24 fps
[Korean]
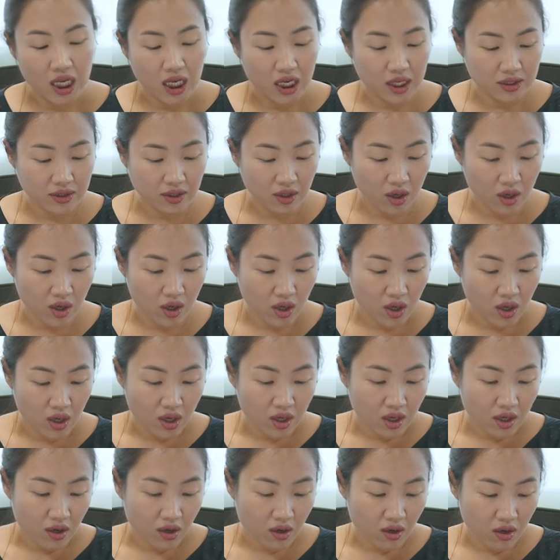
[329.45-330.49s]
그래서,
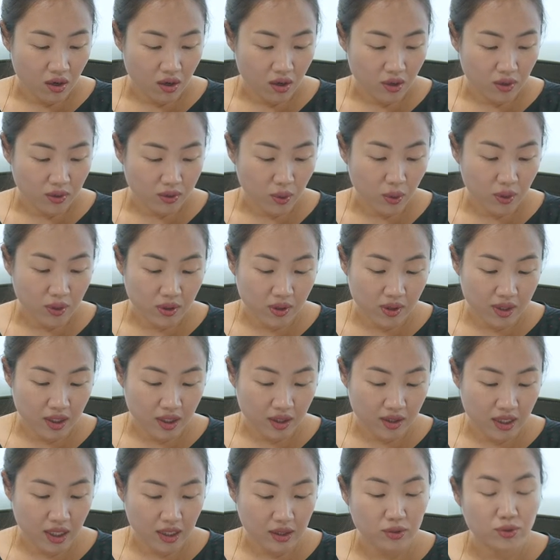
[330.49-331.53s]
어, 소유권
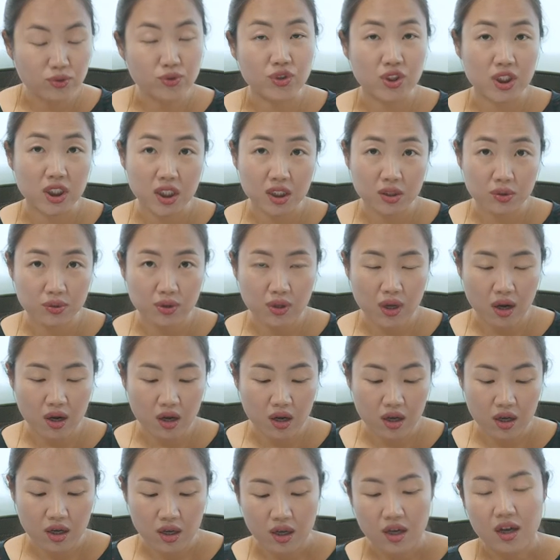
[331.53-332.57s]
형태는
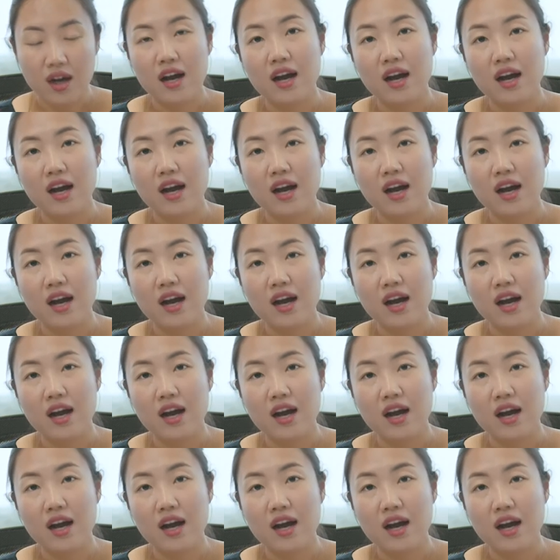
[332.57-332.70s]
주식이고요.